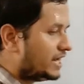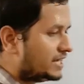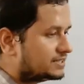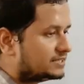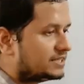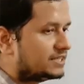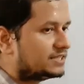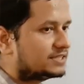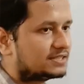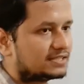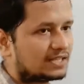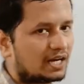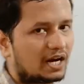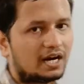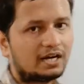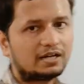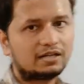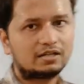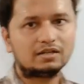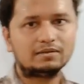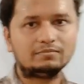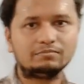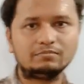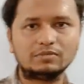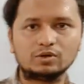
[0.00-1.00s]
ऐसे साठ
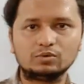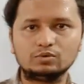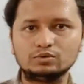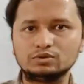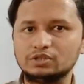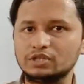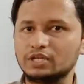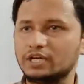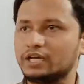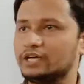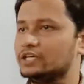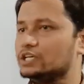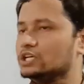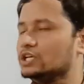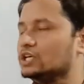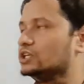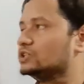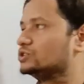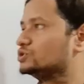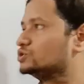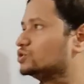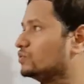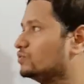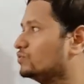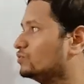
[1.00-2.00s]
नंबर होते हैं
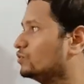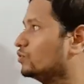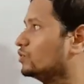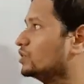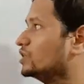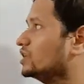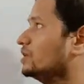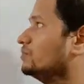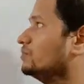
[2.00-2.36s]
जो फोर के